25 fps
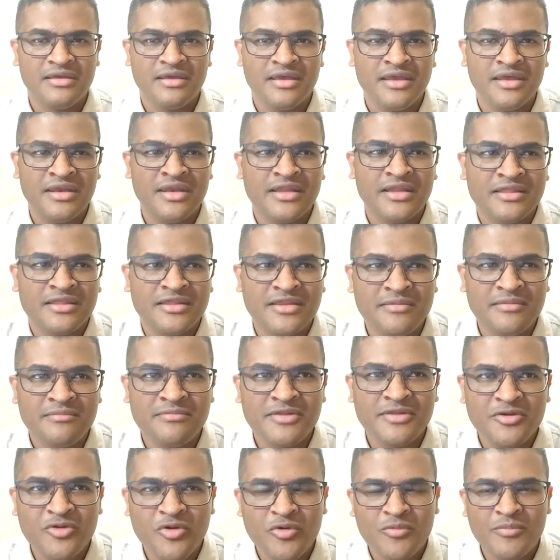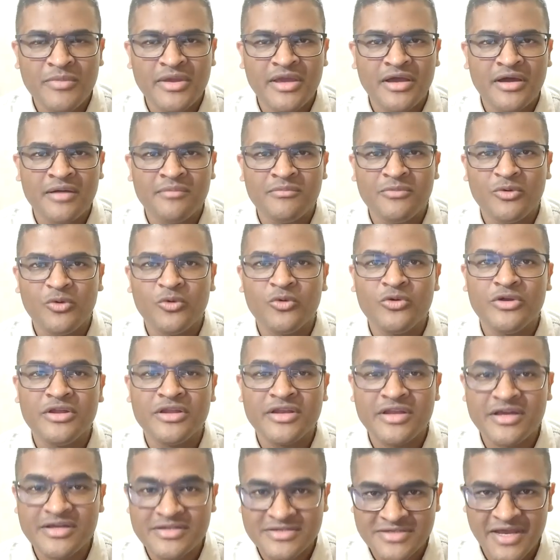इन अंतिम दिनों में हम उड़
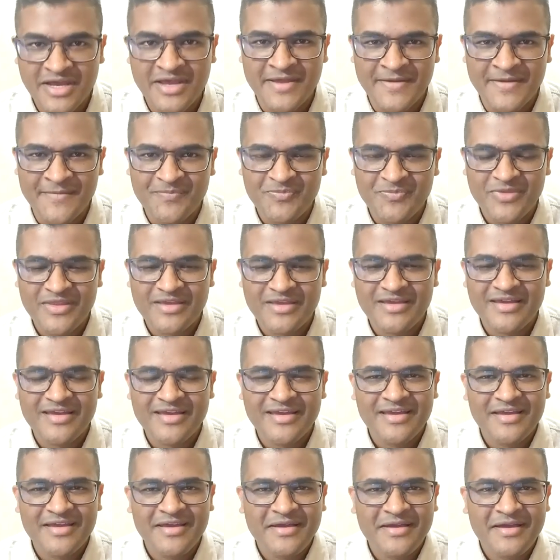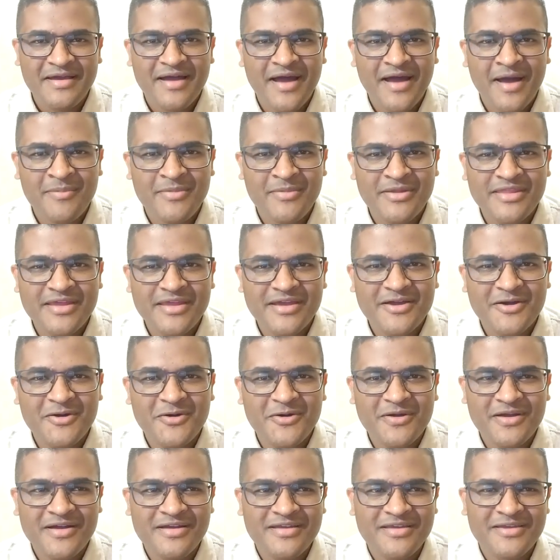ना जाए आपने देखा
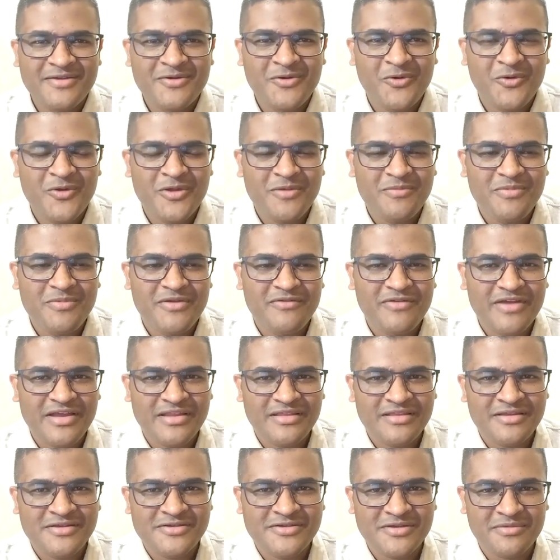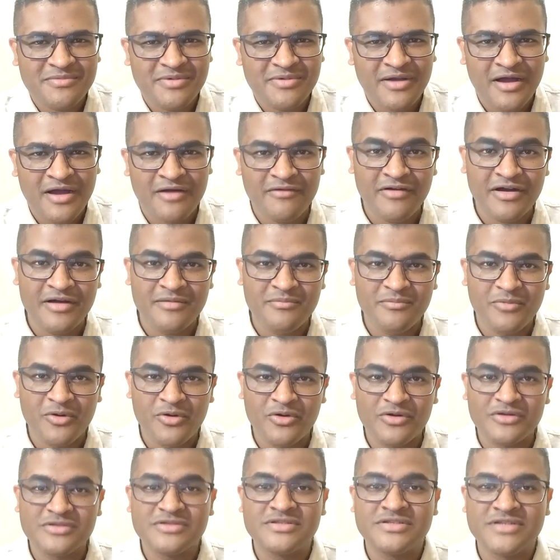होगा कि कोई भी व्यक्ति जब हवा
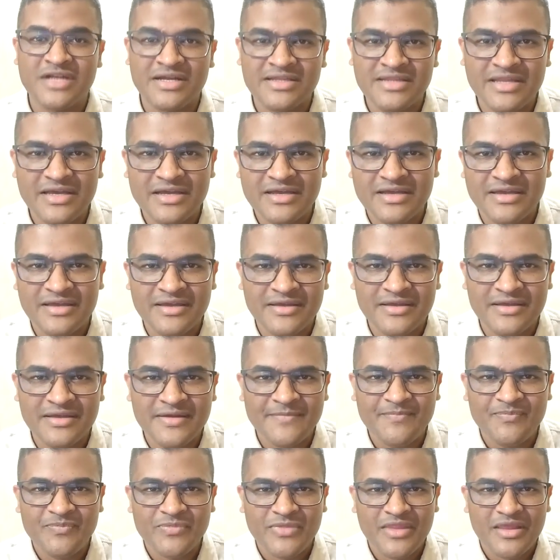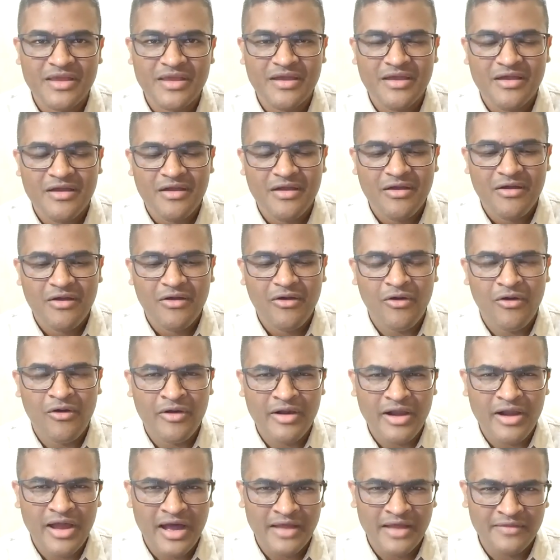बहुत ज्यादा है
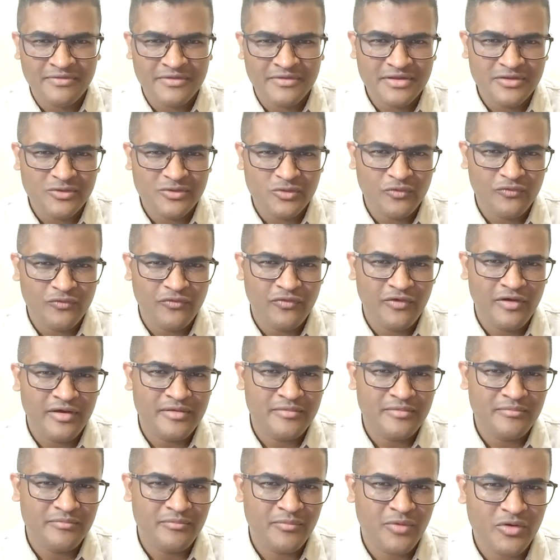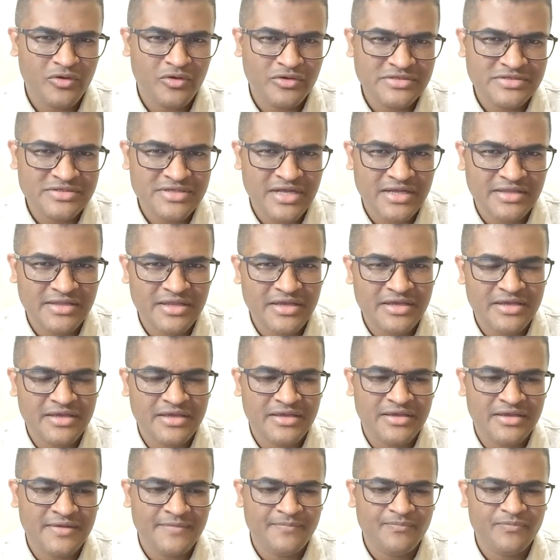और आंधी तूफान बहुत ज्यादा
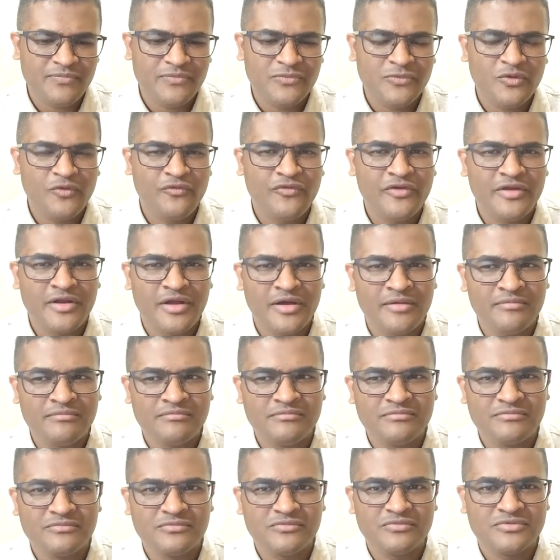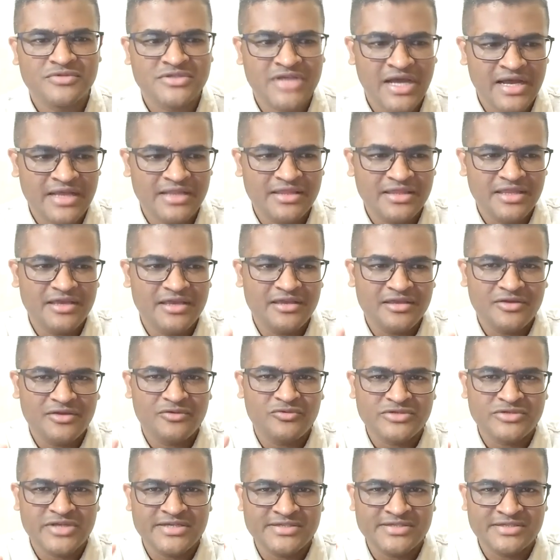है तो फिर हम चाहते हैं कि
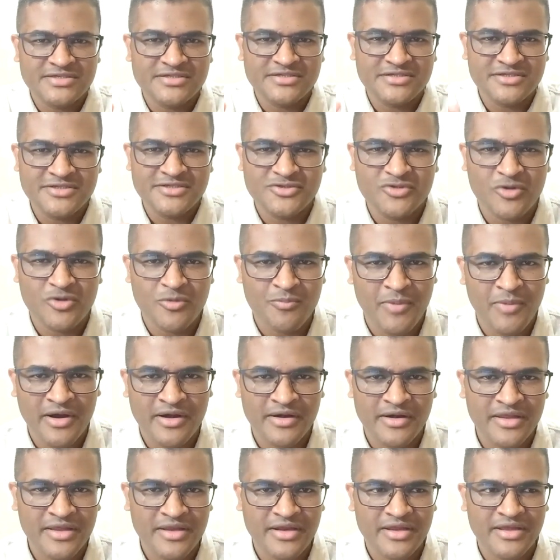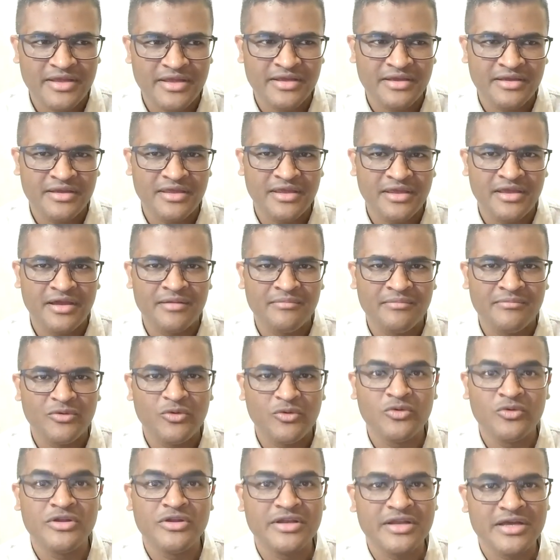कुछ ऐसे चीज को पकड़े रहें कि हम
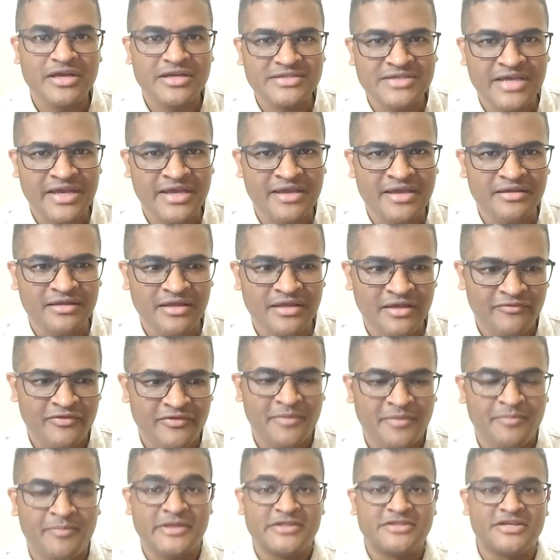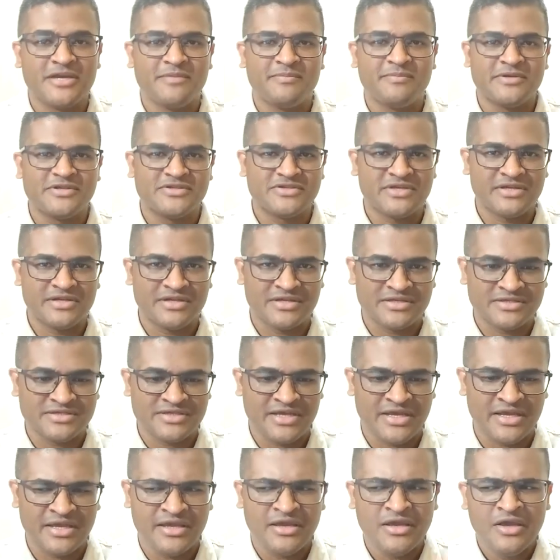उड़ ना जाएं या फिर पीछे पीछे ना
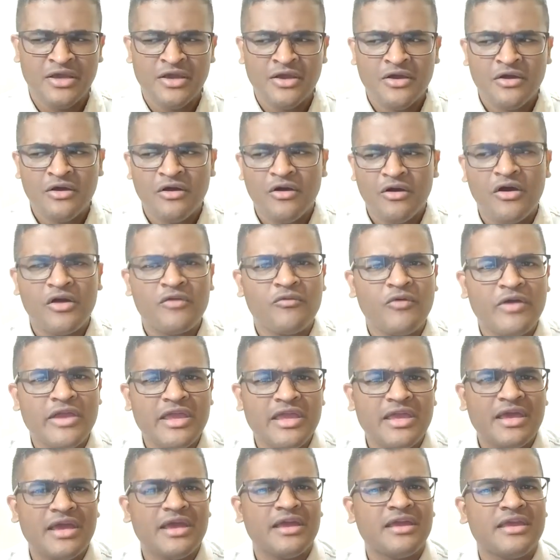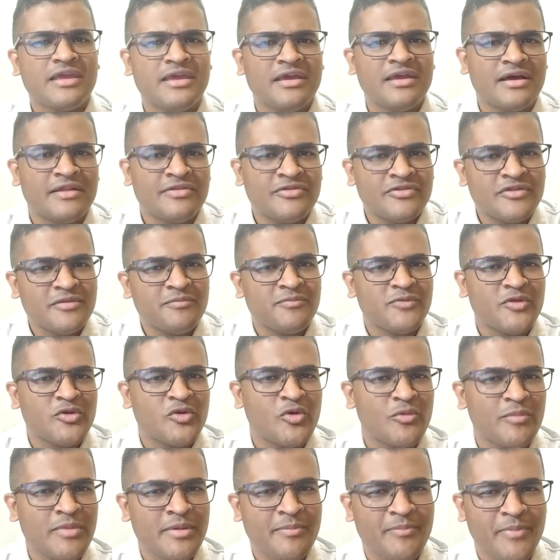जाएं और वही है कि अंतिम
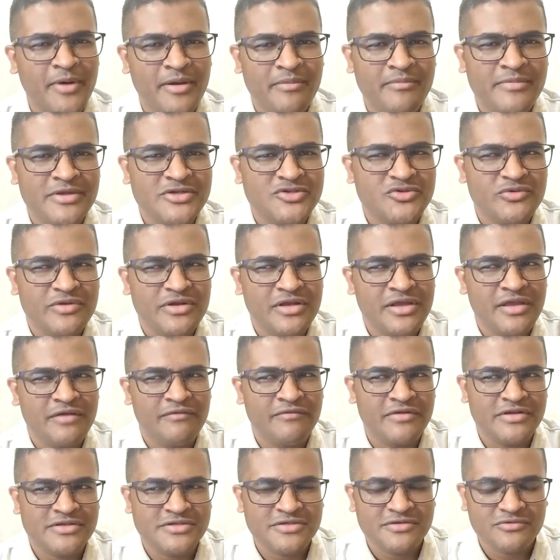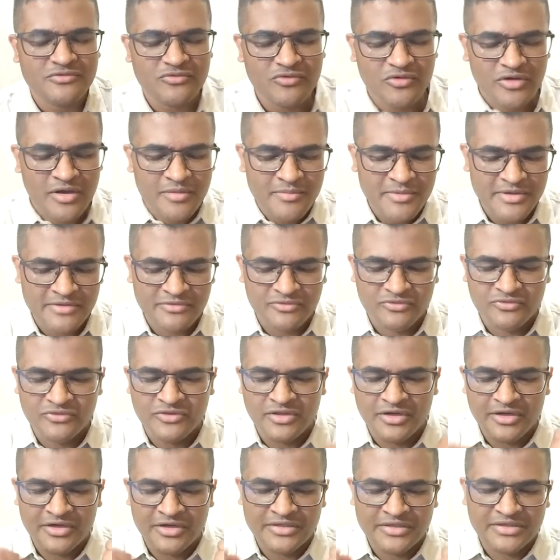दिनों में परमेश्वर के वचन को हमें
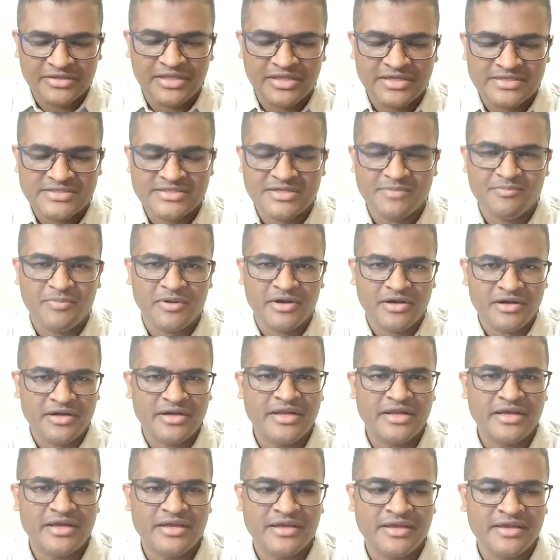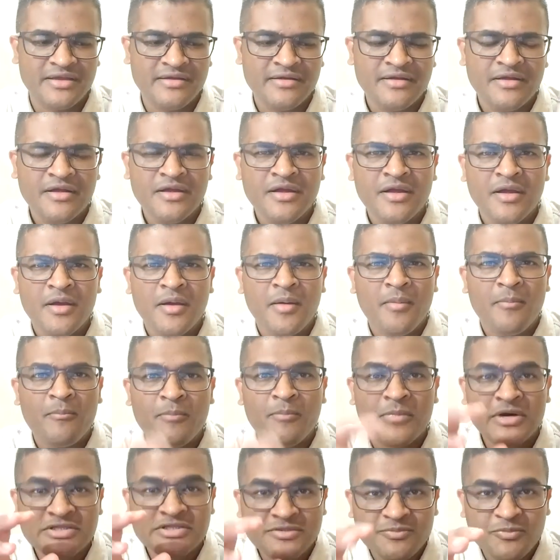दृढ़ता से पकड़ना है
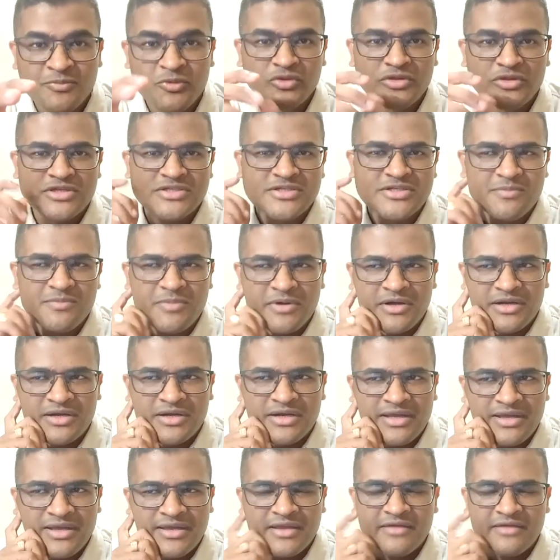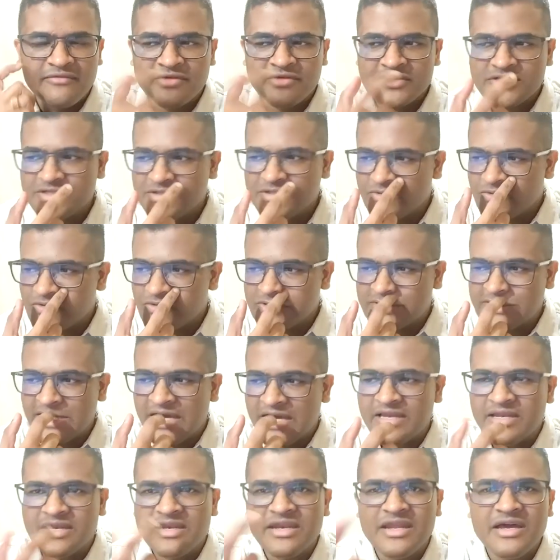मजबूती से पकड़ना है वचन को
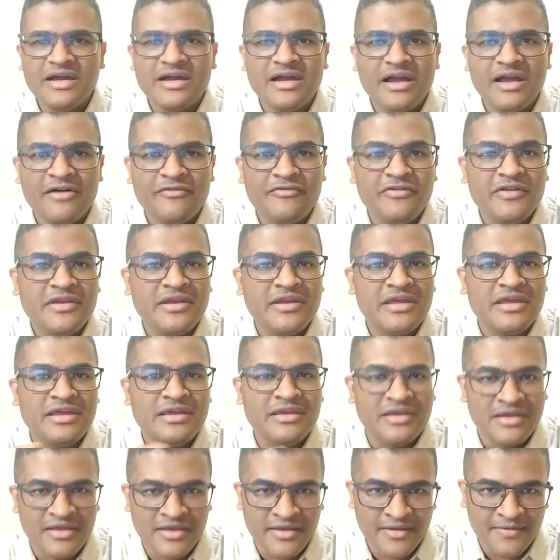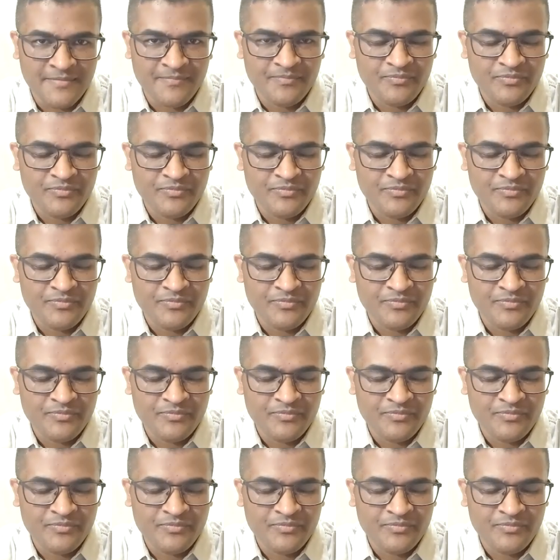जानना काफी नहीं है